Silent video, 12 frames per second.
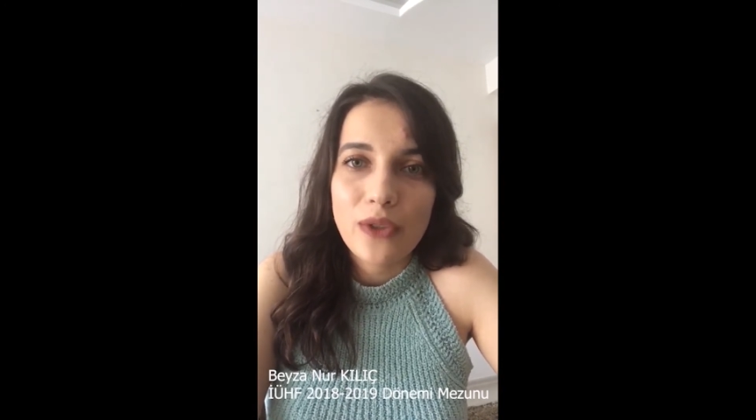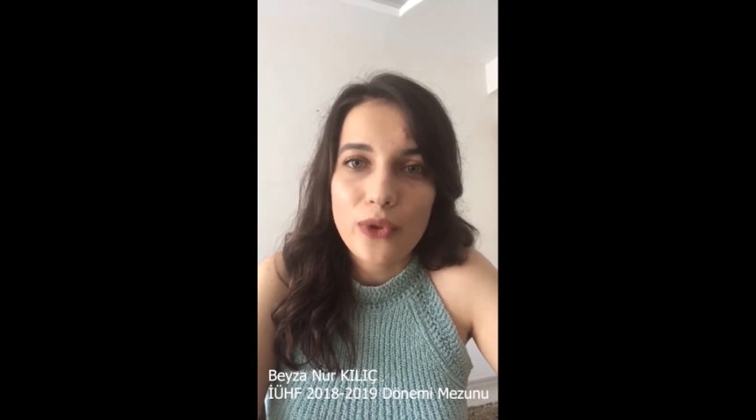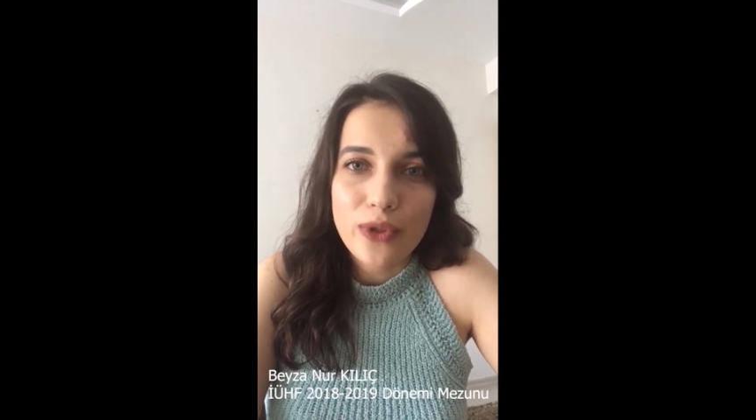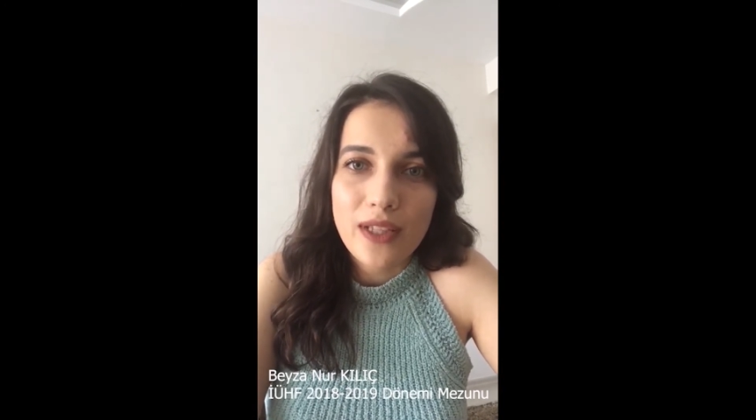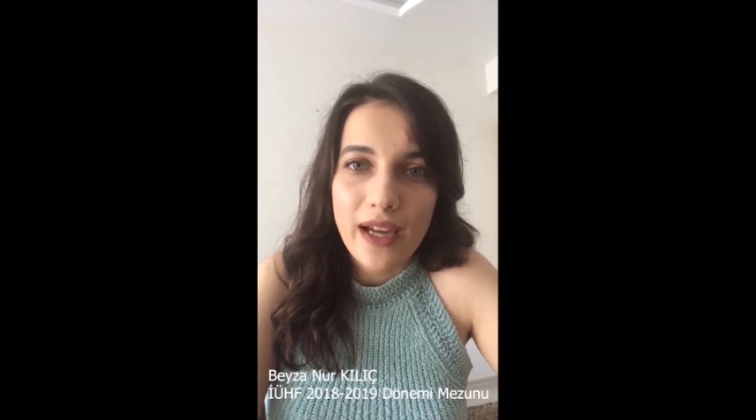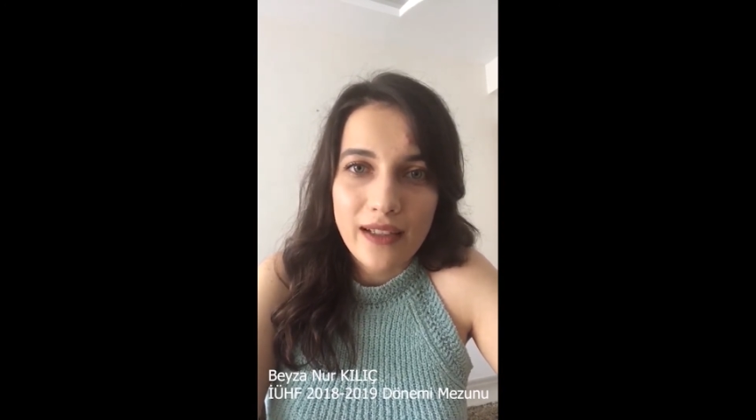
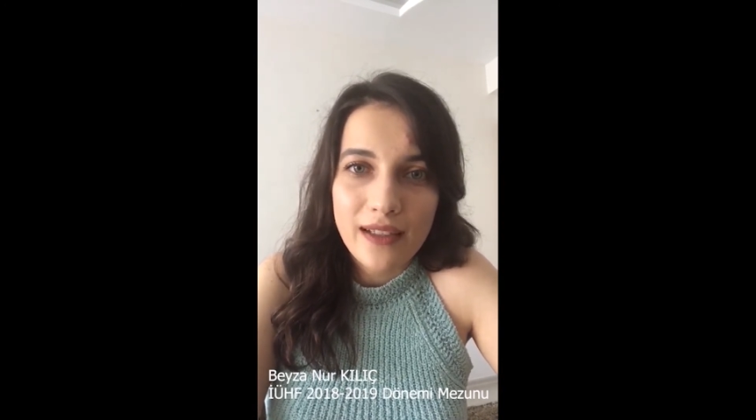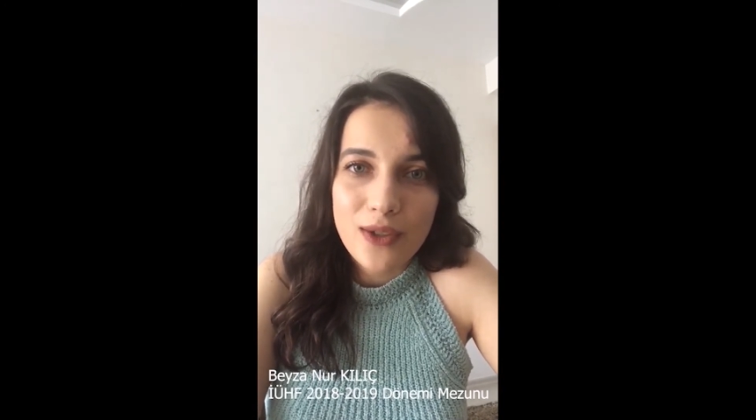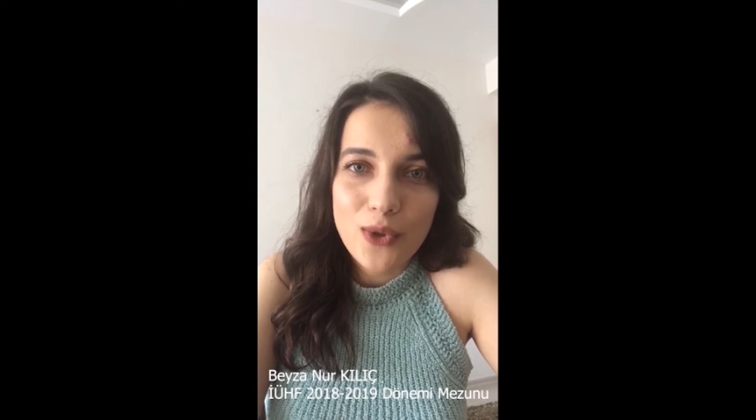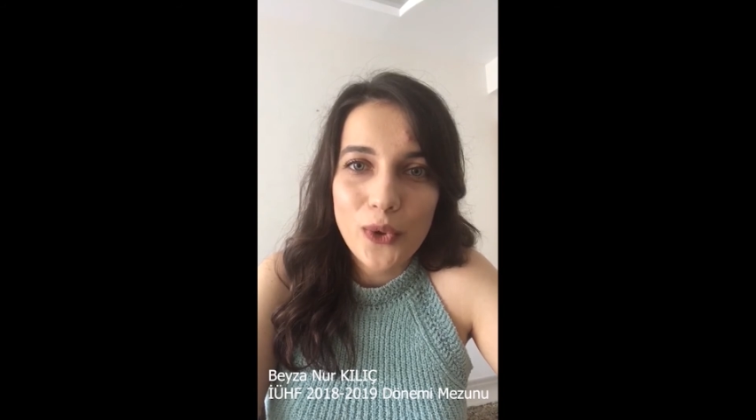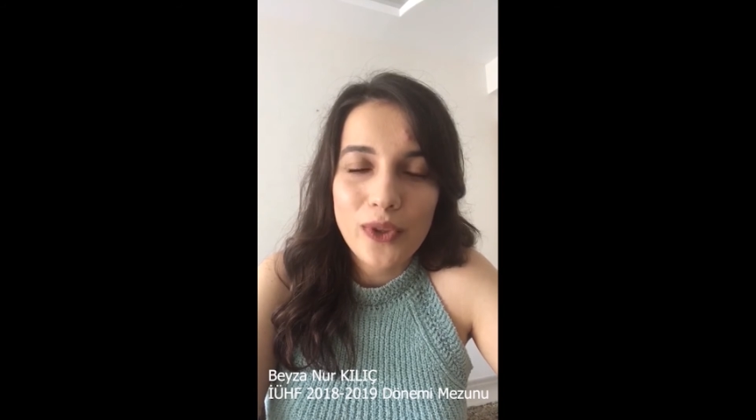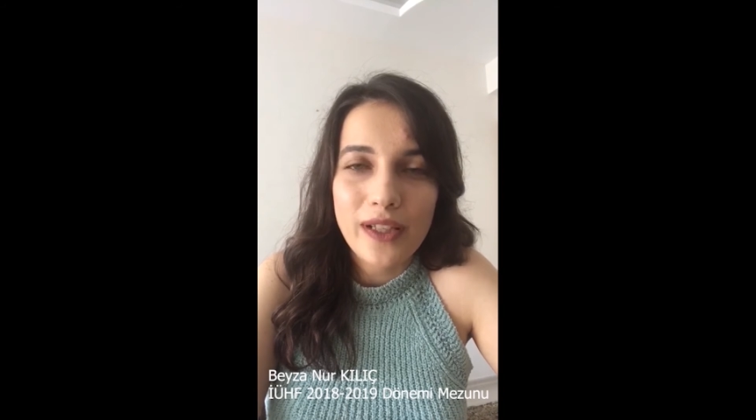
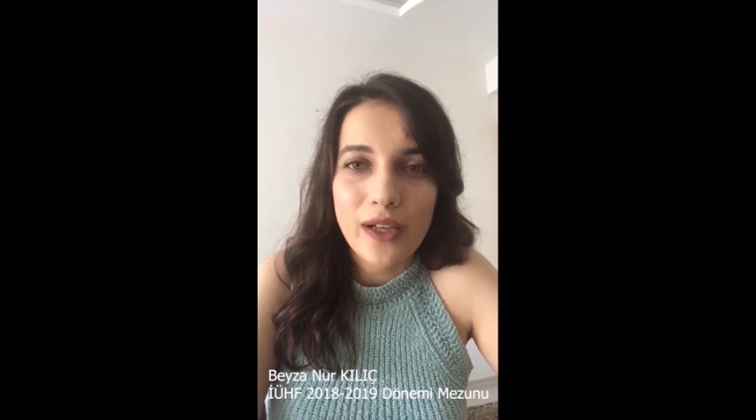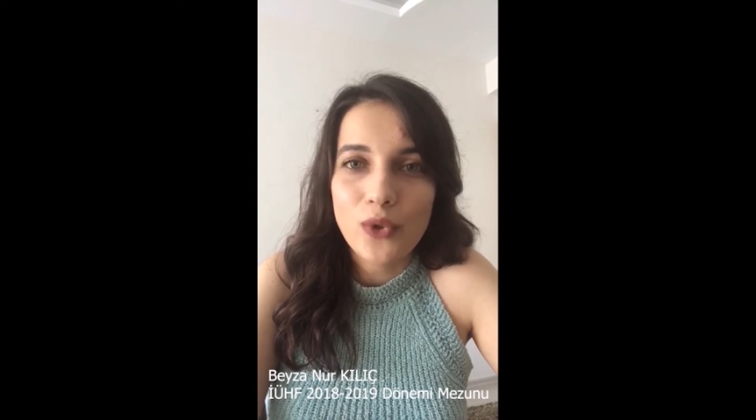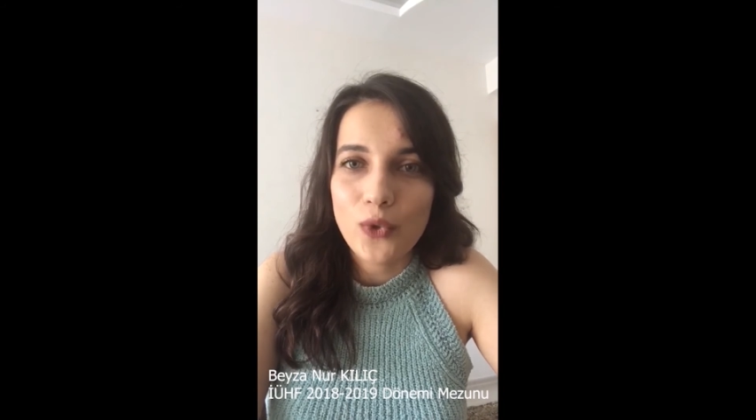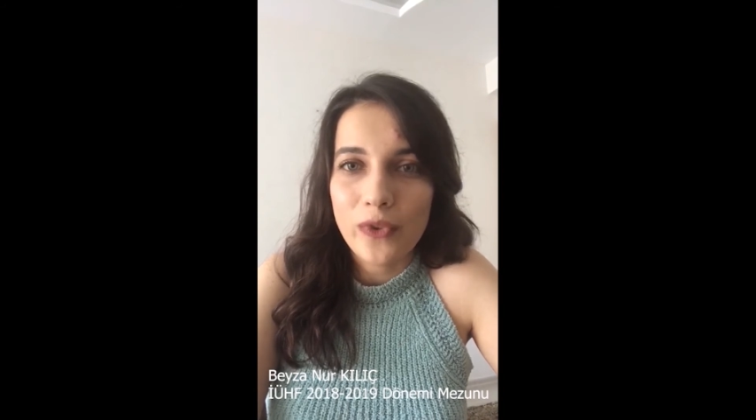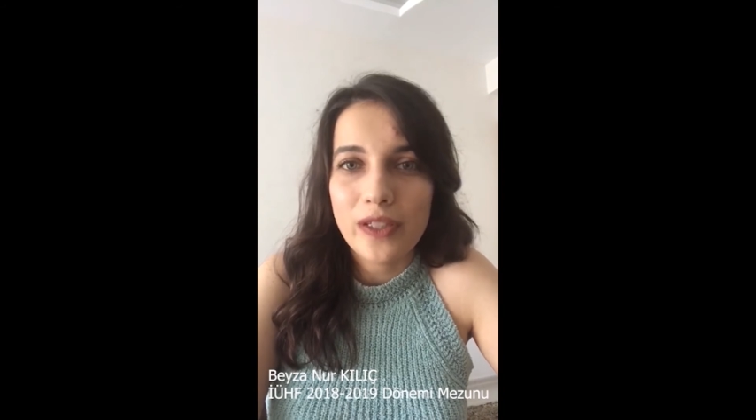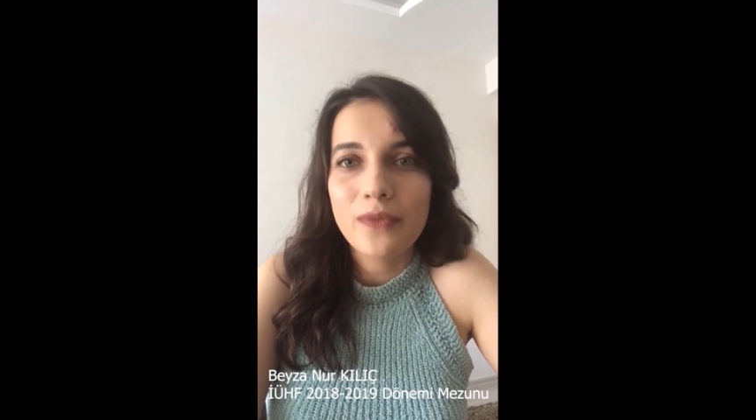göstergesi
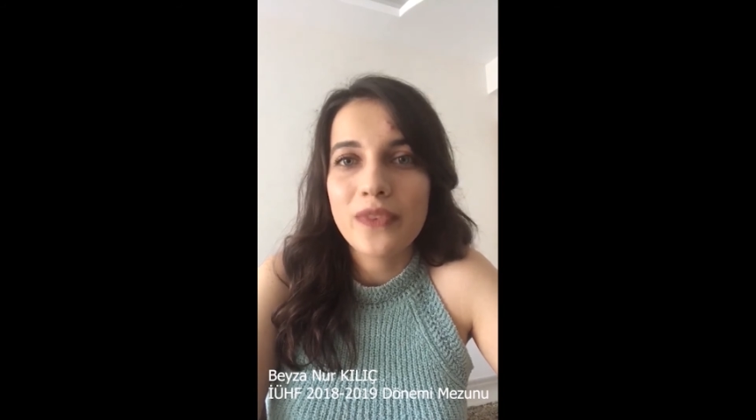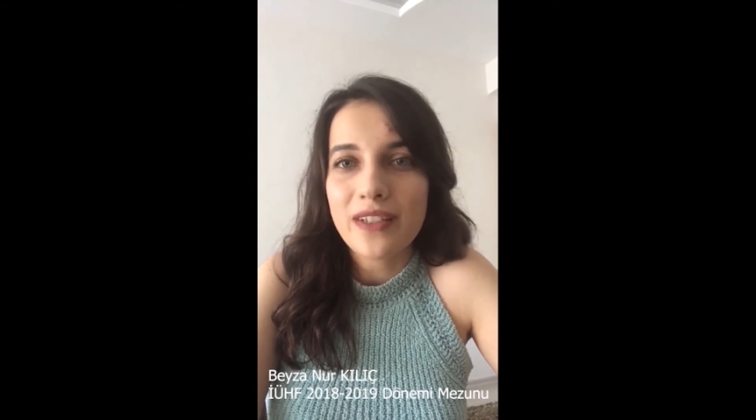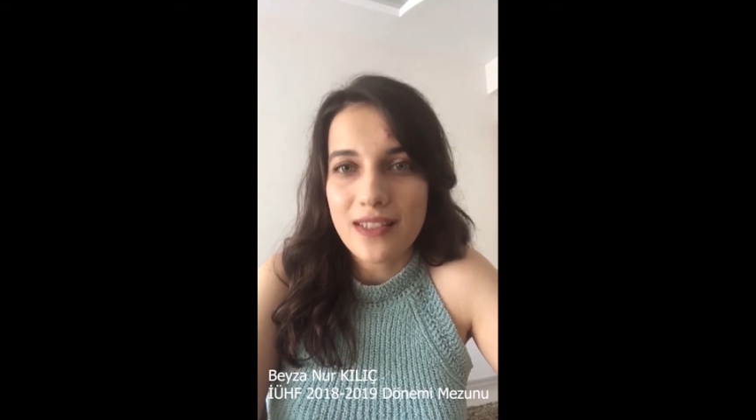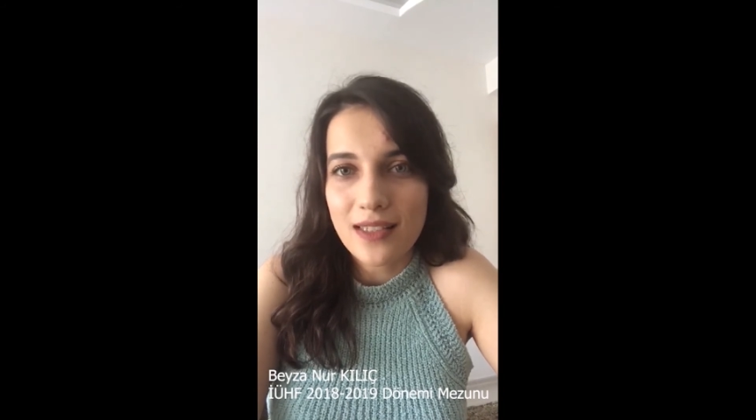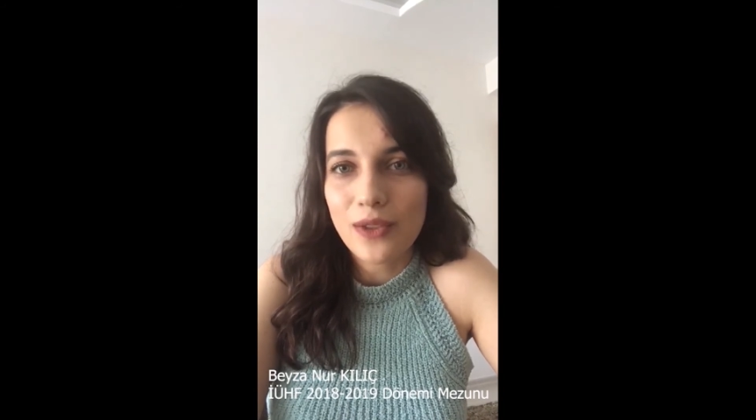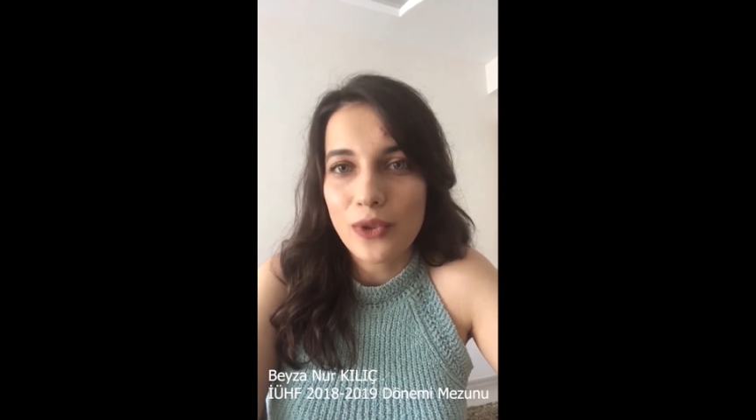olarak duvarımda
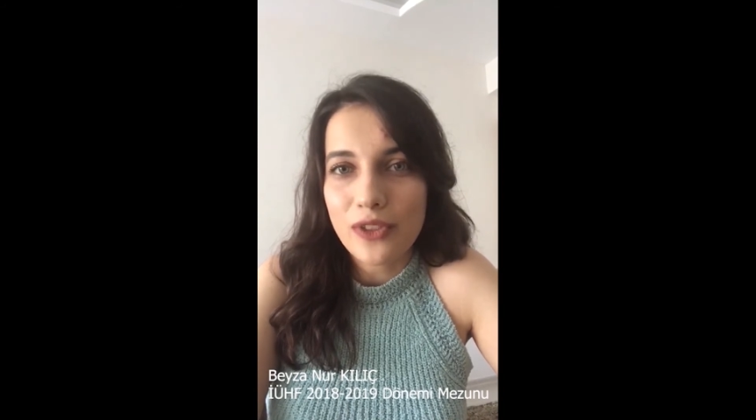asılı